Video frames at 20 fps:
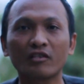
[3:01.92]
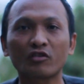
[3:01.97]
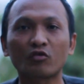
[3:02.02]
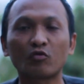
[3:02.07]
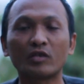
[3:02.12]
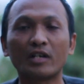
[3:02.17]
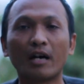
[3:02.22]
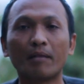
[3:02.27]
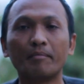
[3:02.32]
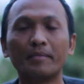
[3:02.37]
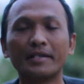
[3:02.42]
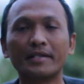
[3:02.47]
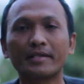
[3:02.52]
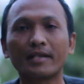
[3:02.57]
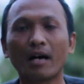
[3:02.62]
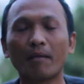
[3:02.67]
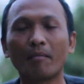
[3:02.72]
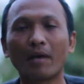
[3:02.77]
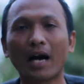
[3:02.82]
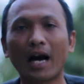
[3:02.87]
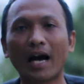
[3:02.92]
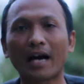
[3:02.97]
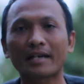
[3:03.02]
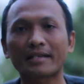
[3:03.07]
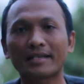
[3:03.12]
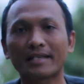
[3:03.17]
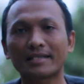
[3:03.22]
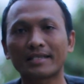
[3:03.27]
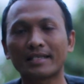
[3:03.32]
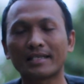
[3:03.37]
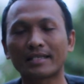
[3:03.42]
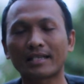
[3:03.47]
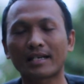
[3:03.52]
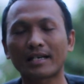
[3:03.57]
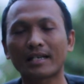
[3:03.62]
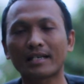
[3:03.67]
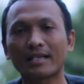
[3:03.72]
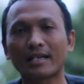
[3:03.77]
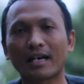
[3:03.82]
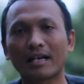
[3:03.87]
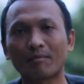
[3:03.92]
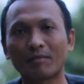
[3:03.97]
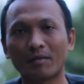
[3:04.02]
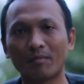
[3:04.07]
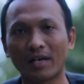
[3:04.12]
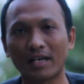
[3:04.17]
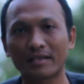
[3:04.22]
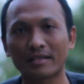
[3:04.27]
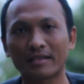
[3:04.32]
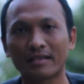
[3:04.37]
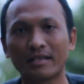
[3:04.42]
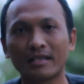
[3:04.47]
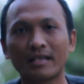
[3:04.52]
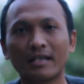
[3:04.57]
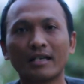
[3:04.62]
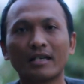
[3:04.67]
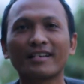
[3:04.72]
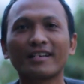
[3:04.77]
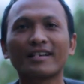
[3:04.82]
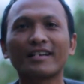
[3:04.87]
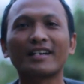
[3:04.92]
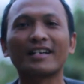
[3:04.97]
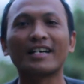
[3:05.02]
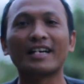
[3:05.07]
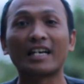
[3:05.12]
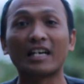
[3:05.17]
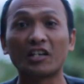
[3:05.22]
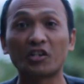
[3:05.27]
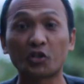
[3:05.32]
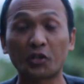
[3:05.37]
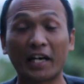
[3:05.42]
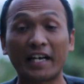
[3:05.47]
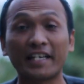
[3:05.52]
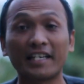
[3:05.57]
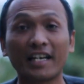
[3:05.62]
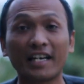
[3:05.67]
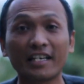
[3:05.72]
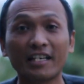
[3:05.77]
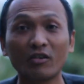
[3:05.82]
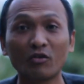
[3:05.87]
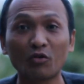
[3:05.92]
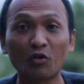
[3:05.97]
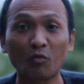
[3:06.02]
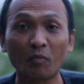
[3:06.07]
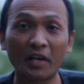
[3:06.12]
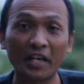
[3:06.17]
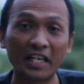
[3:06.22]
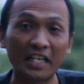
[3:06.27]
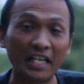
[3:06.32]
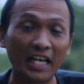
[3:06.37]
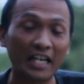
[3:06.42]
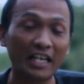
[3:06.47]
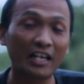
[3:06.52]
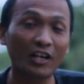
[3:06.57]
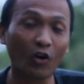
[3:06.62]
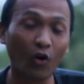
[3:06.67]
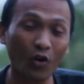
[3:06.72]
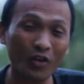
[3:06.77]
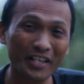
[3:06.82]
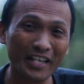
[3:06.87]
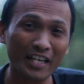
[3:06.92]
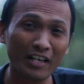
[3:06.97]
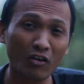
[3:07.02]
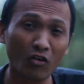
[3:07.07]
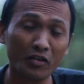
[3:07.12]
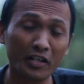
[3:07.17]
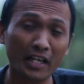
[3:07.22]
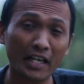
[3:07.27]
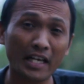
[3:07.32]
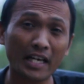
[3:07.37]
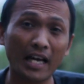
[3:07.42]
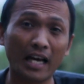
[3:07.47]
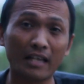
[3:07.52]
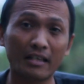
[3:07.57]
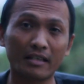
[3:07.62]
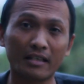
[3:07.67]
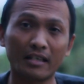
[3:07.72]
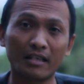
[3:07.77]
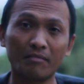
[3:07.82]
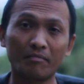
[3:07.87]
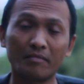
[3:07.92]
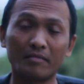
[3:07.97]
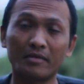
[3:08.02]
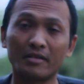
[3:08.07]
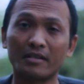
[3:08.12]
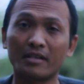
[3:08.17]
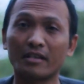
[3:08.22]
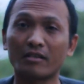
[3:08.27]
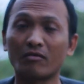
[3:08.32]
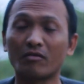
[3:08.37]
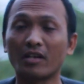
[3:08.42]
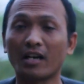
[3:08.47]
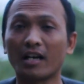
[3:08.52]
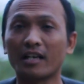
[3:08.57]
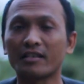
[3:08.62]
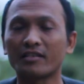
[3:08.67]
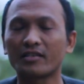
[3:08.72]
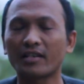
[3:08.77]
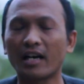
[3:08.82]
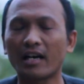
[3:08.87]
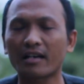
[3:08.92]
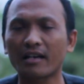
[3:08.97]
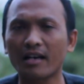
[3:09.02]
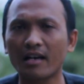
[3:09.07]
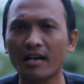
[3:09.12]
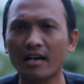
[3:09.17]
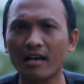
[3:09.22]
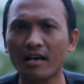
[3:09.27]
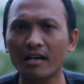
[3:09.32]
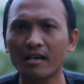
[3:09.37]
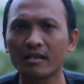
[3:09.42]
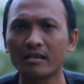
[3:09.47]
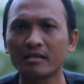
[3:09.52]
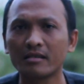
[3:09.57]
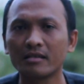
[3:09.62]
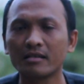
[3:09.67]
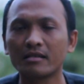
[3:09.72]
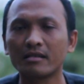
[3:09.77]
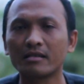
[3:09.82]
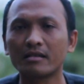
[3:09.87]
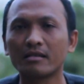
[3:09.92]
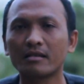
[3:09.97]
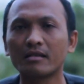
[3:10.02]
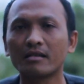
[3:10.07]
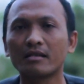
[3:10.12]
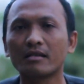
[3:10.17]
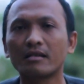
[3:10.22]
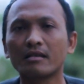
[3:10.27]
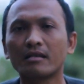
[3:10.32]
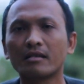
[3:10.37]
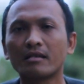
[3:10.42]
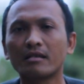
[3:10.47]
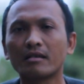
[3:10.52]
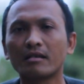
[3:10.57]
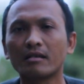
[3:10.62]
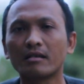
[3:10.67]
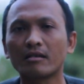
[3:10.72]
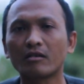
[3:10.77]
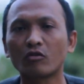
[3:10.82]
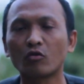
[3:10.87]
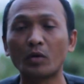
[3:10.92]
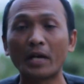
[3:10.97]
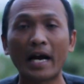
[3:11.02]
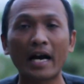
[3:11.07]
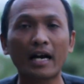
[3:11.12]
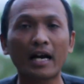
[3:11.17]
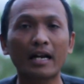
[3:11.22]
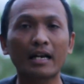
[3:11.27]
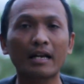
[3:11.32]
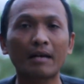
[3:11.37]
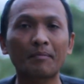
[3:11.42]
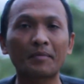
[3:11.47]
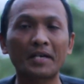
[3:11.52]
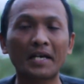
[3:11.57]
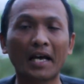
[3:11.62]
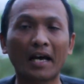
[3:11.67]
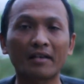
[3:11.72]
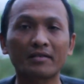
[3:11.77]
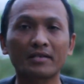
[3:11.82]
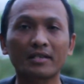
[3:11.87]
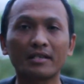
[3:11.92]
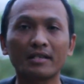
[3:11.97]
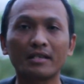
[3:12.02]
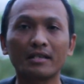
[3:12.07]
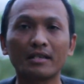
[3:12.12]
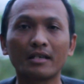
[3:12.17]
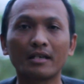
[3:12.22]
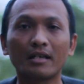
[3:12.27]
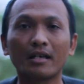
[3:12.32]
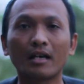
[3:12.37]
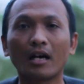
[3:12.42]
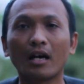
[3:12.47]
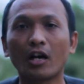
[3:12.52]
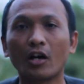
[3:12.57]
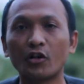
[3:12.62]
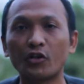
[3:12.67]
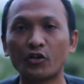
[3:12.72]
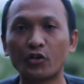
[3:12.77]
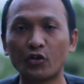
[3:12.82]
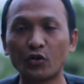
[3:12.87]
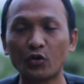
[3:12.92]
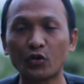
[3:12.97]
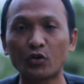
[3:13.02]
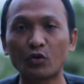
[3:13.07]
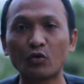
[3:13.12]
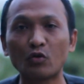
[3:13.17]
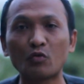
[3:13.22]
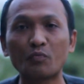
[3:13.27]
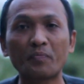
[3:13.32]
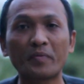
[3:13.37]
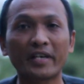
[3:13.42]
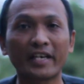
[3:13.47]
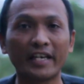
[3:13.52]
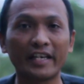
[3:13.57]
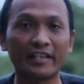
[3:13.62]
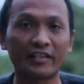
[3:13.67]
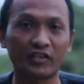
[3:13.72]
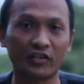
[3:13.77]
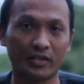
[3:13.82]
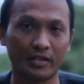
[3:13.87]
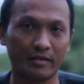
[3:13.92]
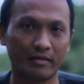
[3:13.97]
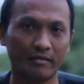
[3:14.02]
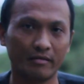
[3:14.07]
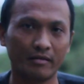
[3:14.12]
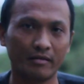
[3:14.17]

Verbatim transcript: sudah bisa mengakses internet dengan bebas. Sekali lagi untuk menghindari konten-konten negatif, yaitu dengan cara Gunakan aplikasi YouTube Kids.